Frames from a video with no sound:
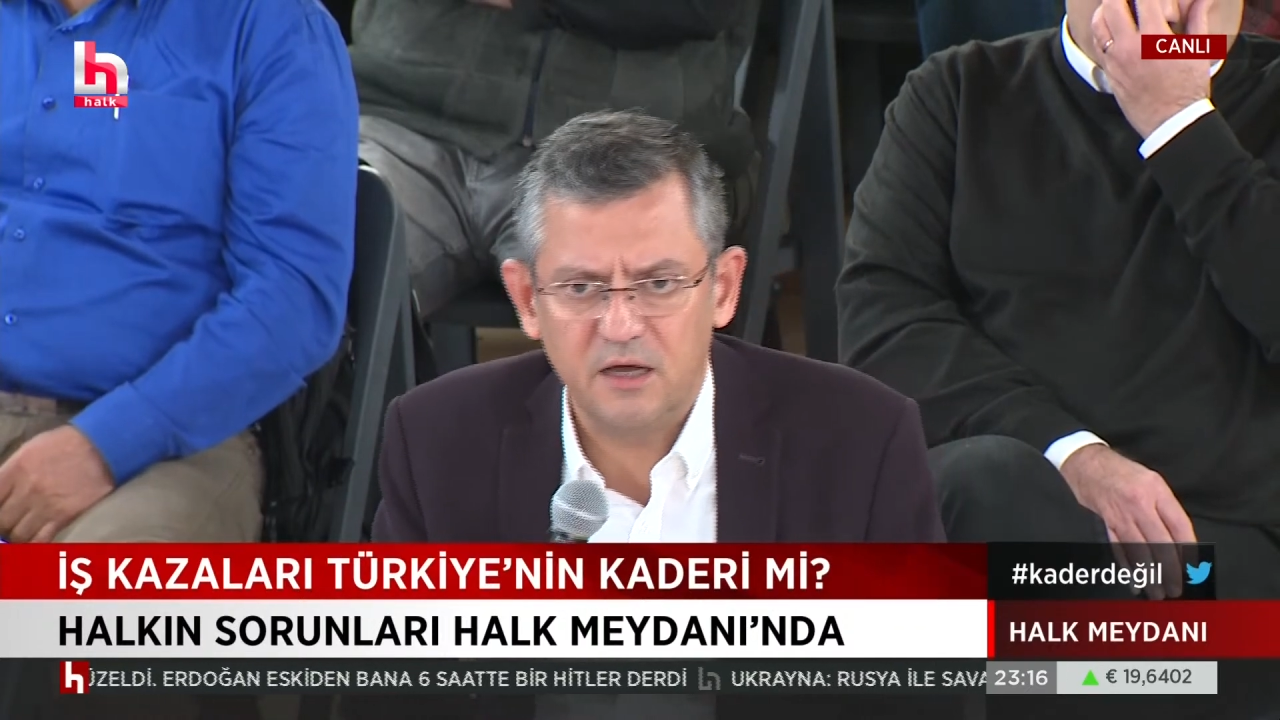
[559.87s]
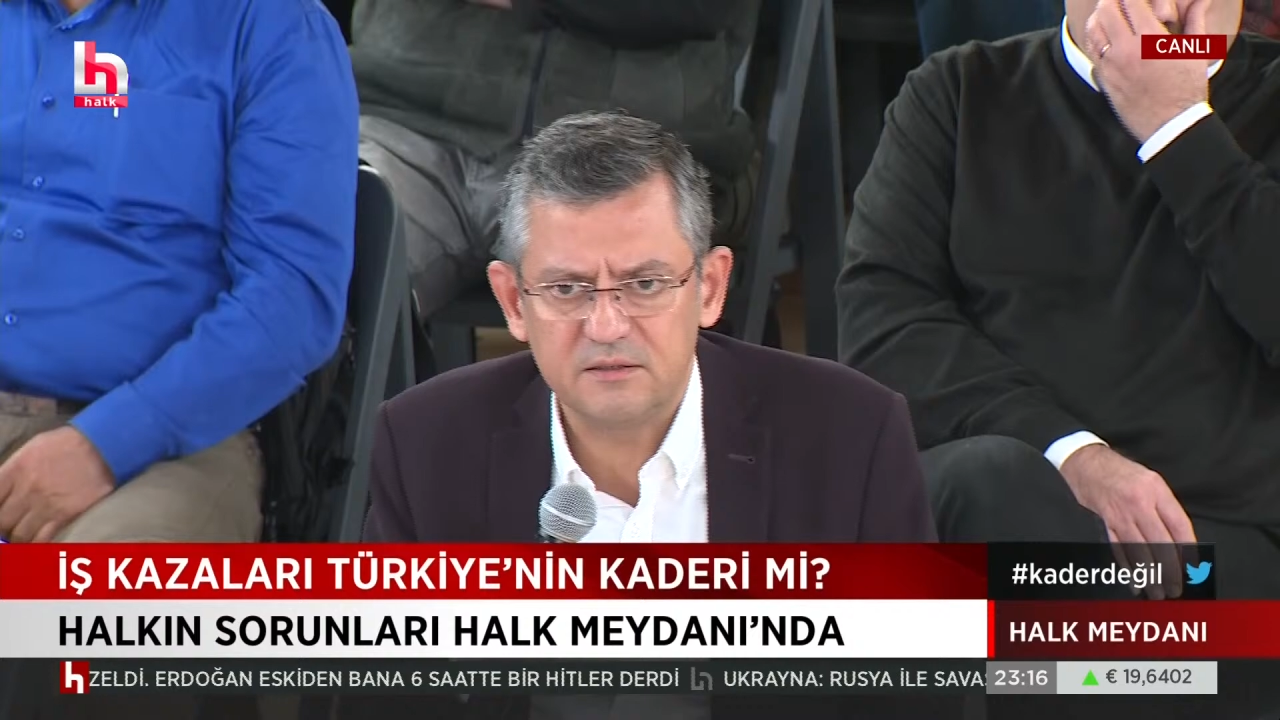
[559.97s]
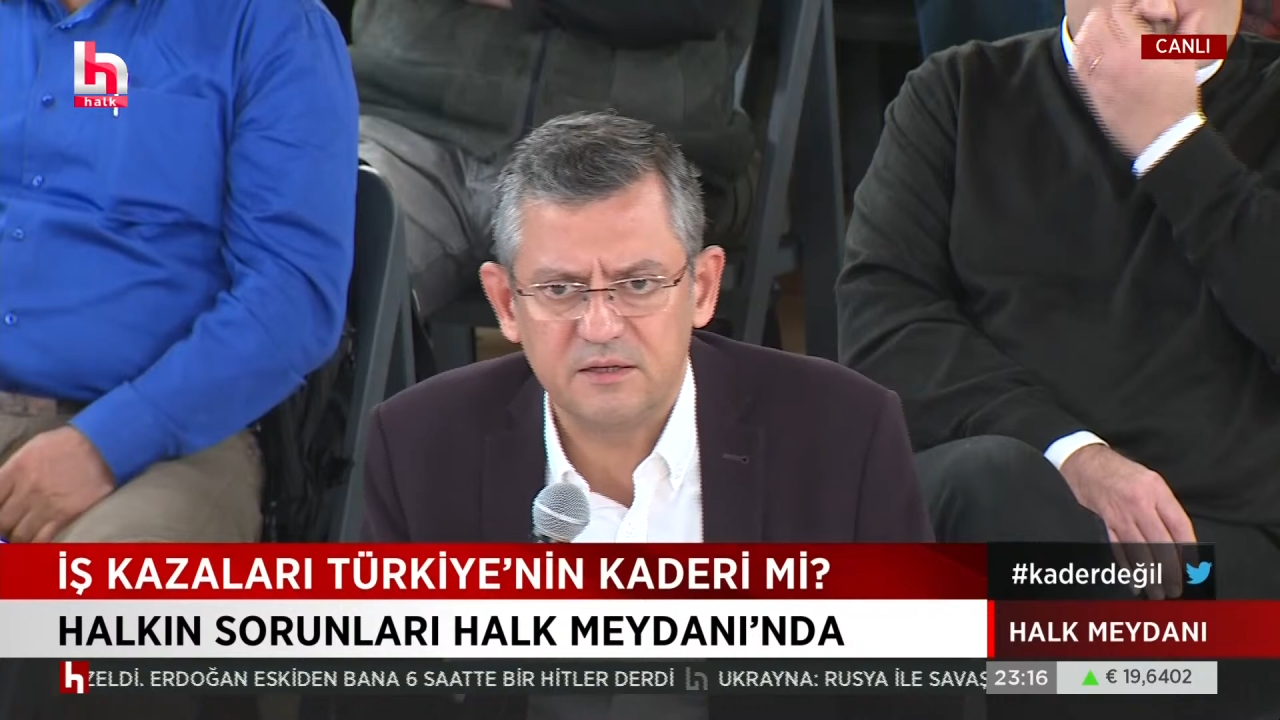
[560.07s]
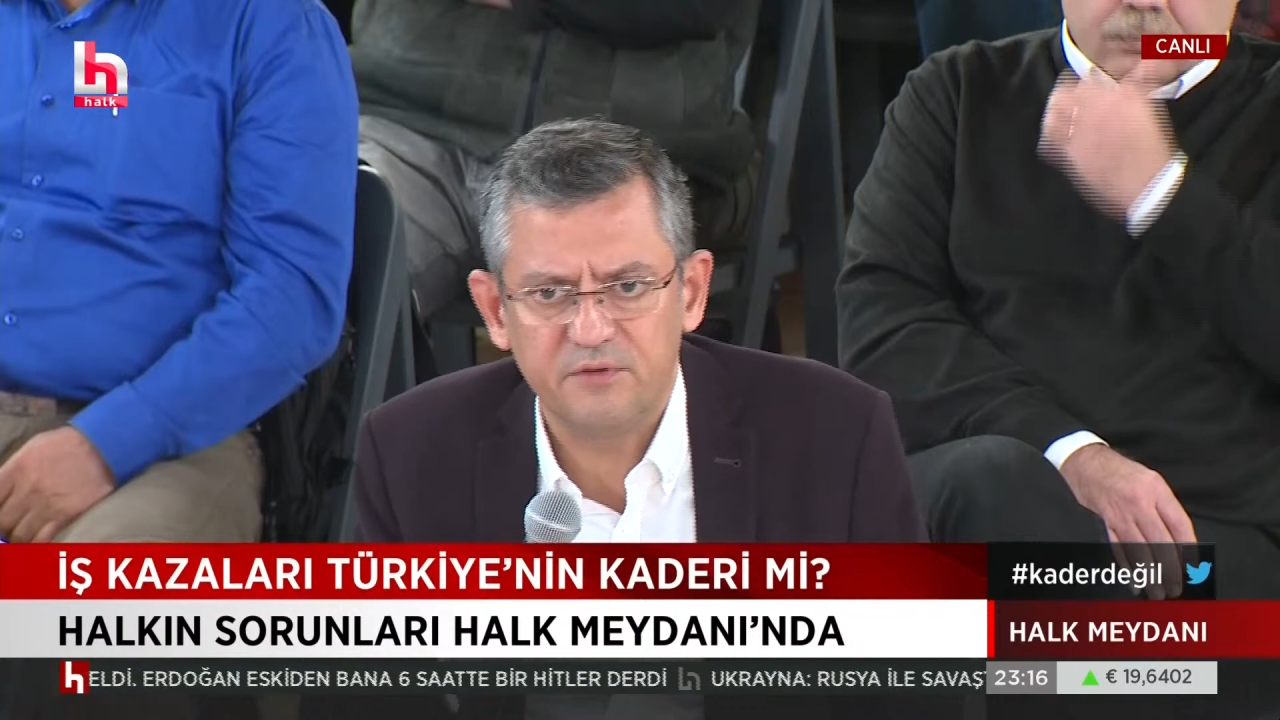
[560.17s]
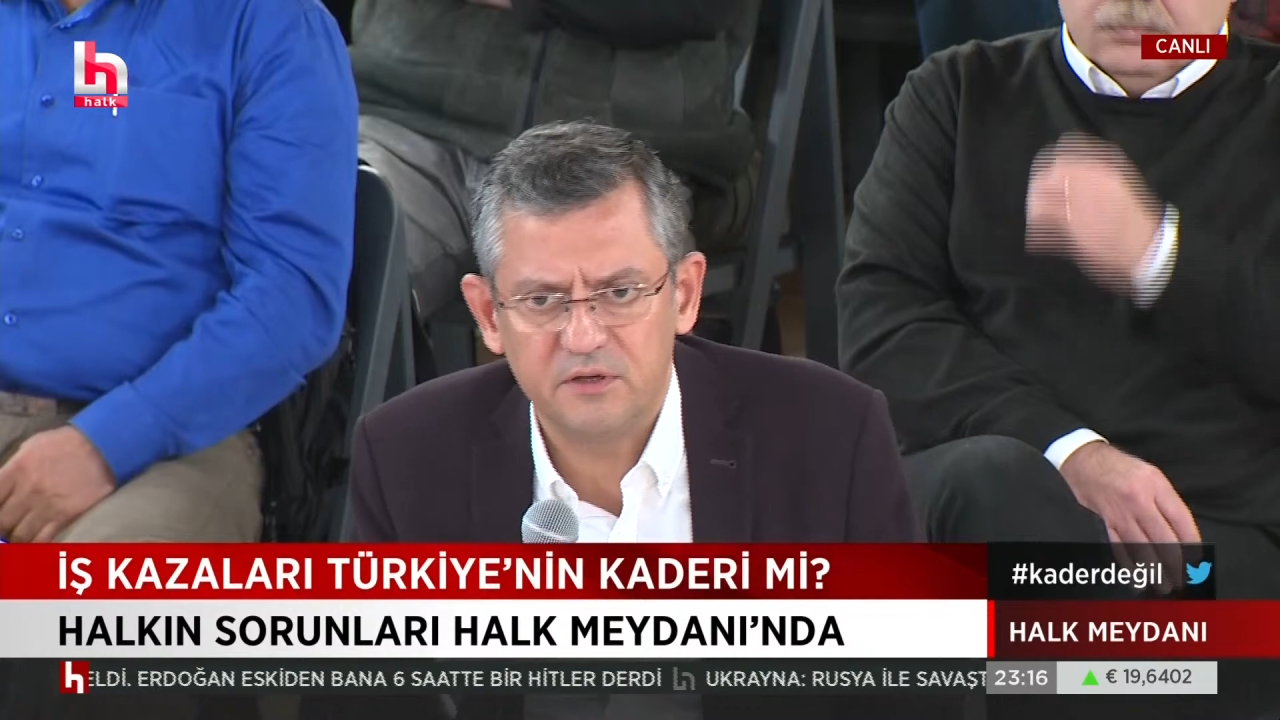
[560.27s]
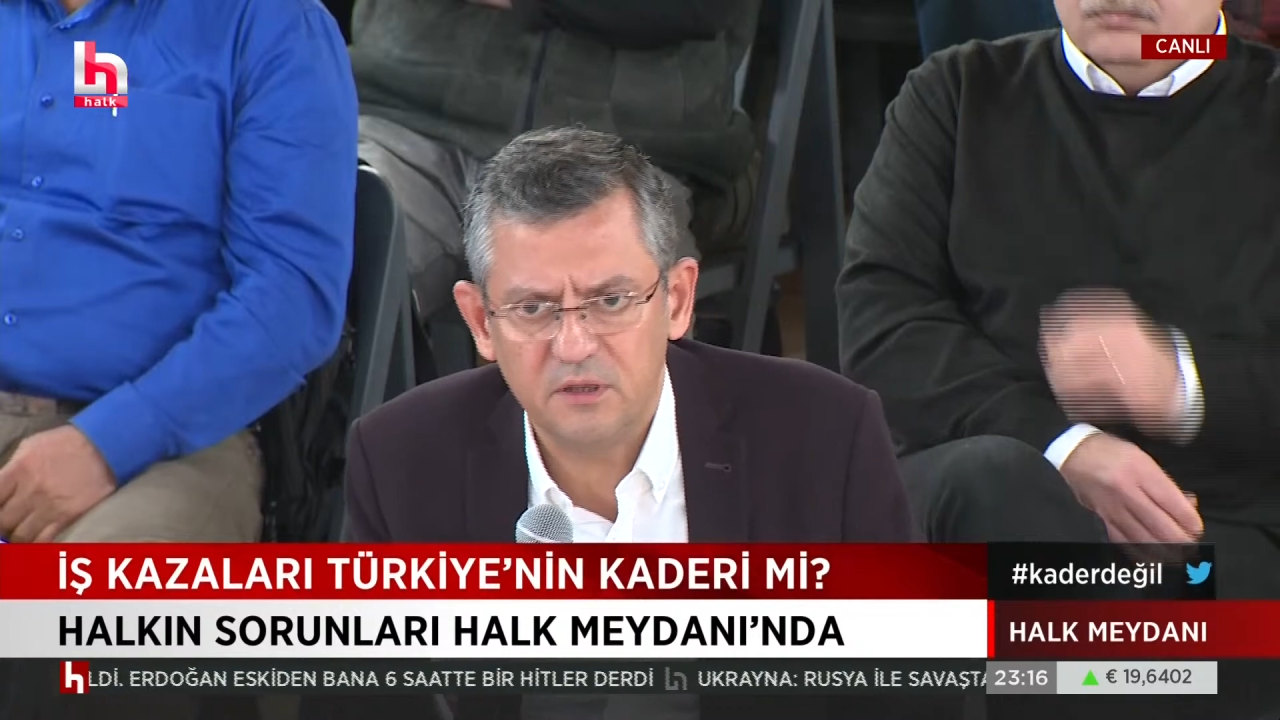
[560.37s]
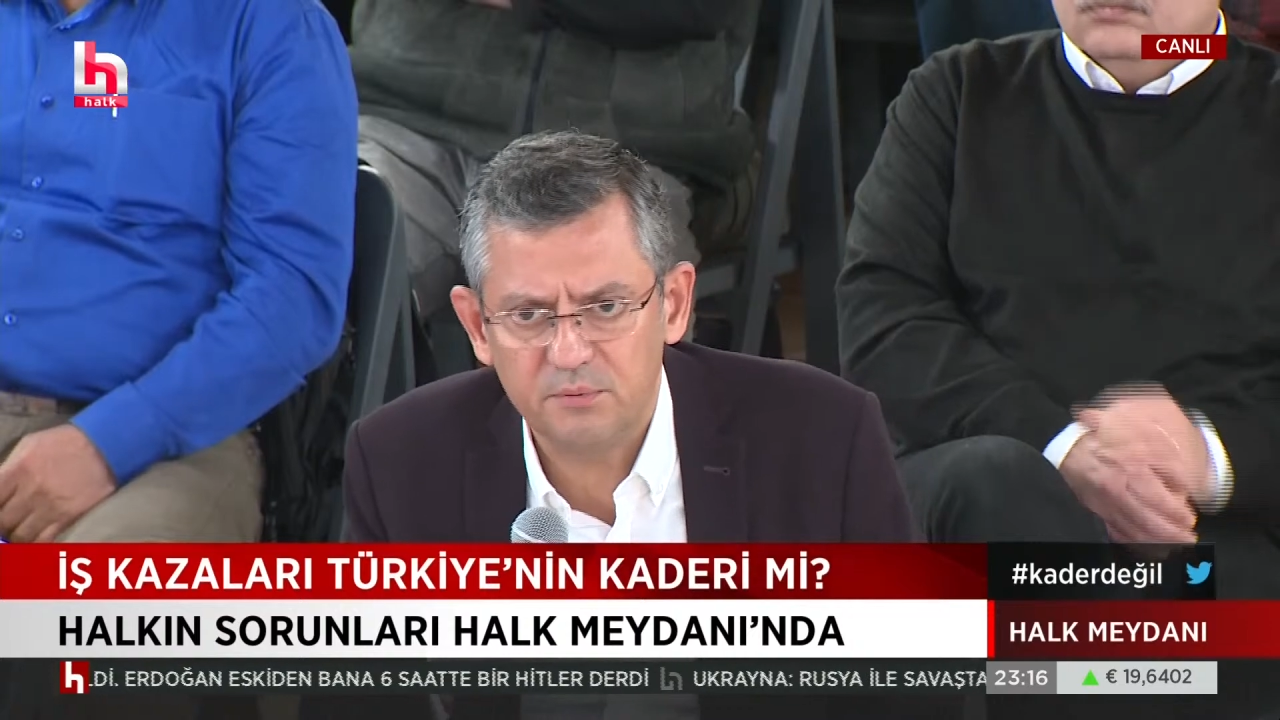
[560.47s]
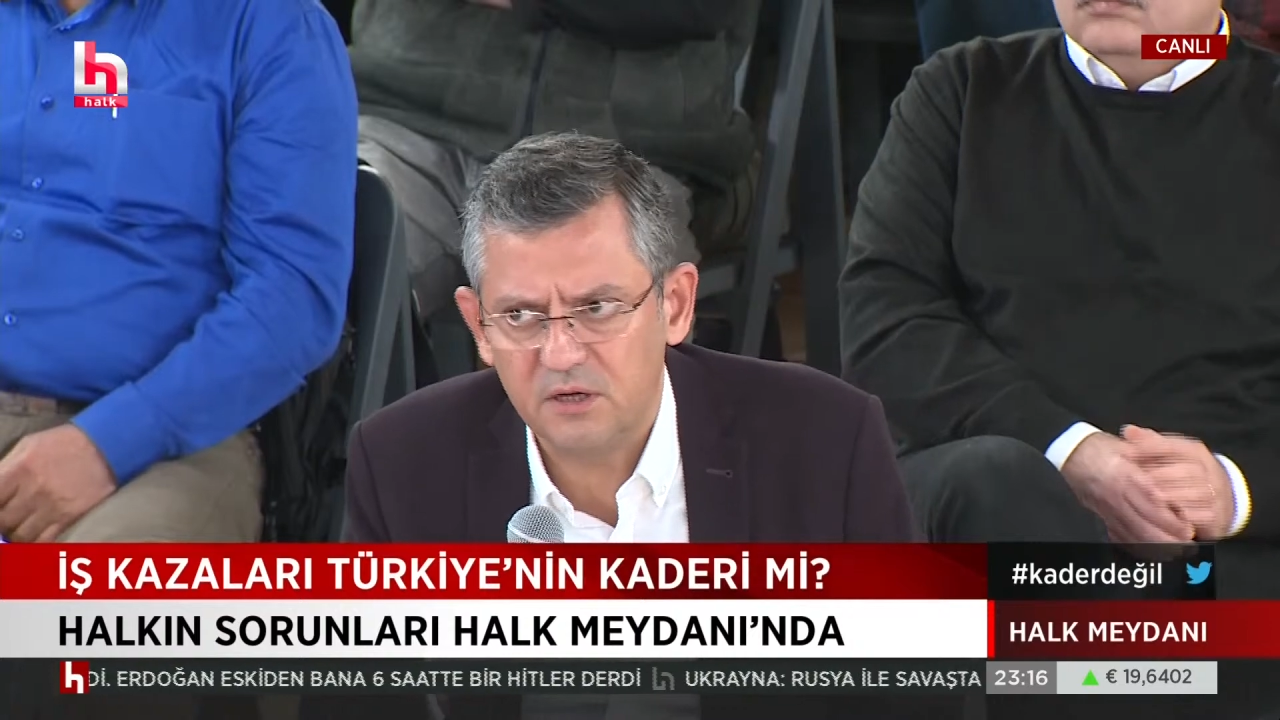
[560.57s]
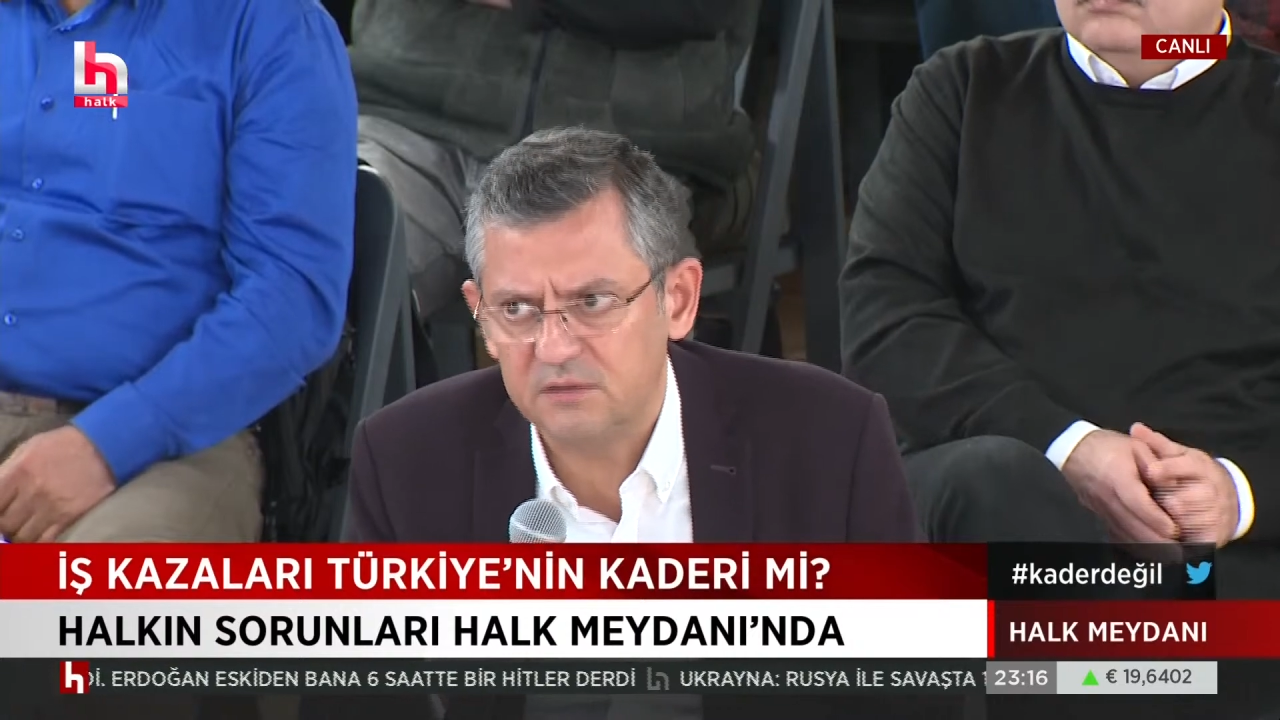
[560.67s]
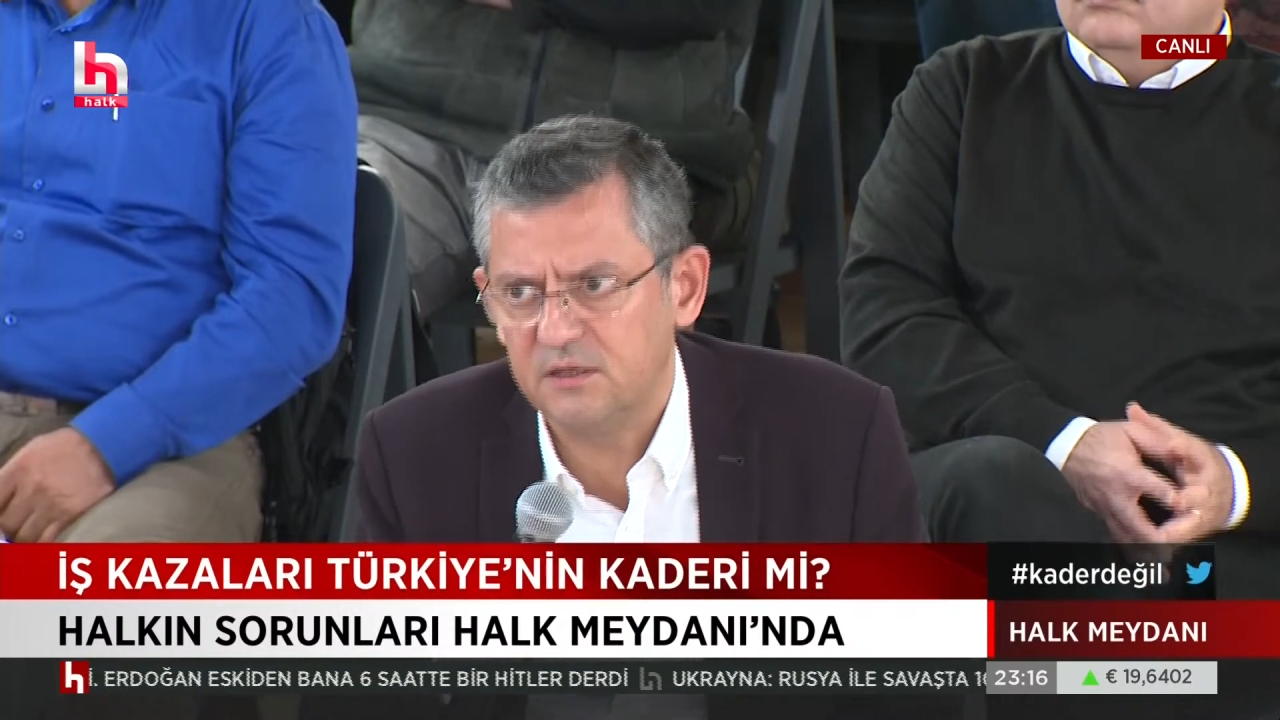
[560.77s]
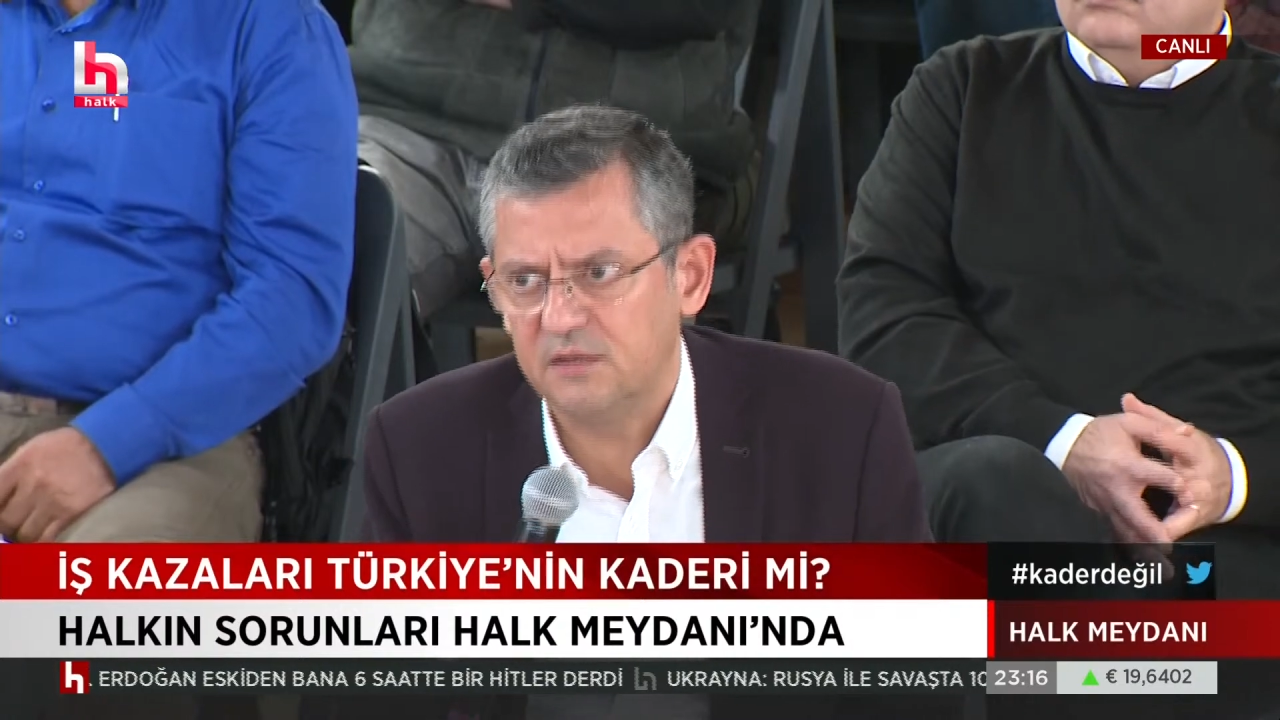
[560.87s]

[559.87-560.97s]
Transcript: Her seferinde biraz